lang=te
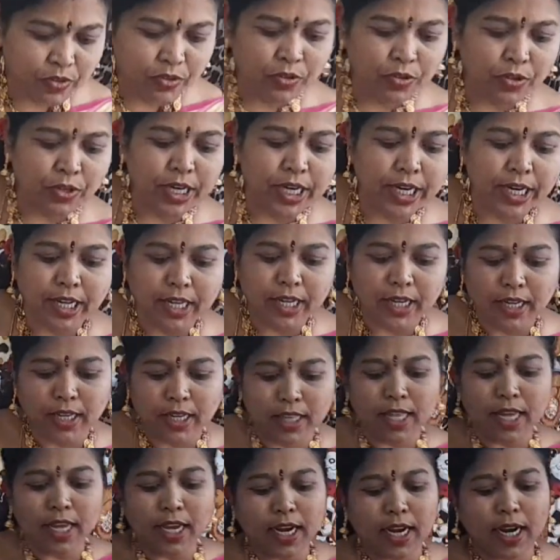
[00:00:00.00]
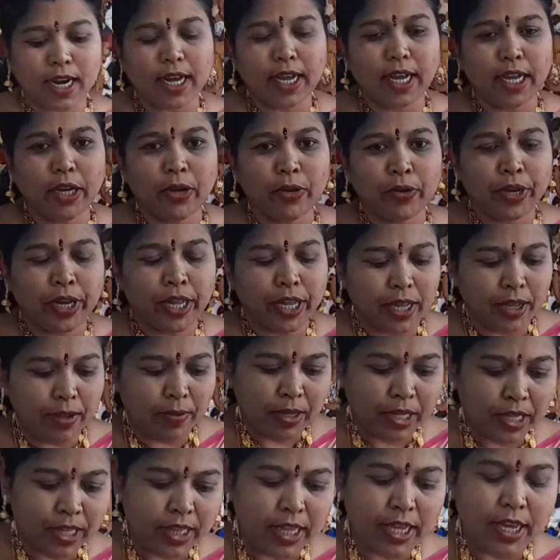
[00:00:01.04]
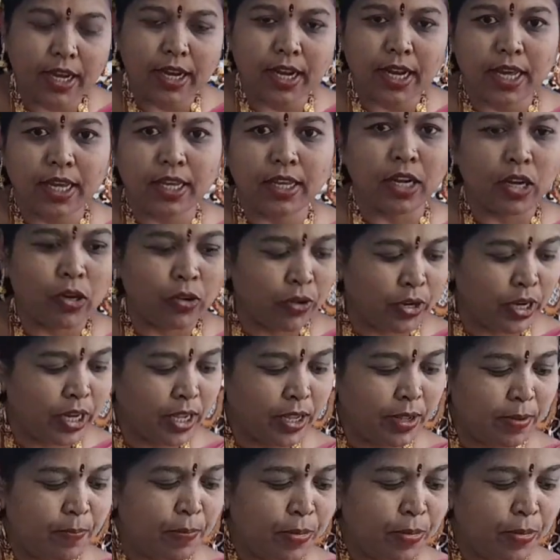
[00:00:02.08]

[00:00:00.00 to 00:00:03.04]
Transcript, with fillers: చూడండి ఇదే కడాయిలోనే ఇదే నెయ్యిలోనే